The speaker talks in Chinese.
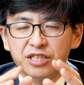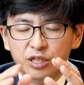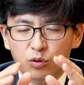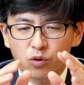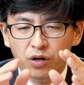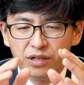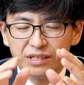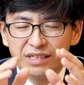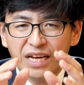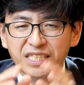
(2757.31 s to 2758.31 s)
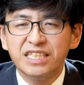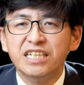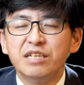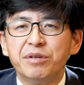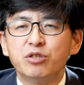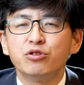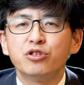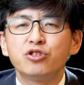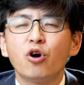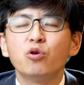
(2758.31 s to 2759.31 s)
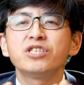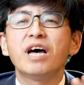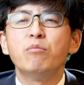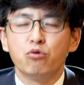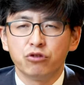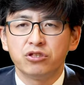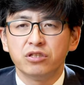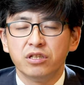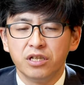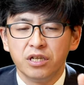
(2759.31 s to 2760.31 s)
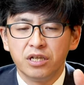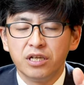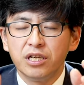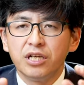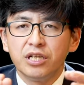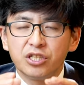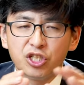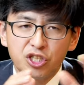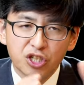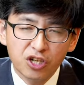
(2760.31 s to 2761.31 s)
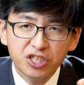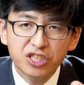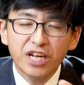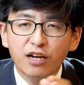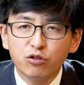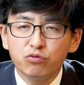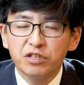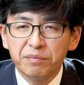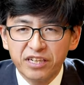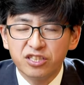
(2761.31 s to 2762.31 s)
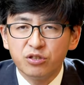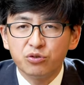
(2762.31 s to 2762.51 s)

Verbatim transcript: 结果他心里面却朝三暮四。这是荷西阿书里面的神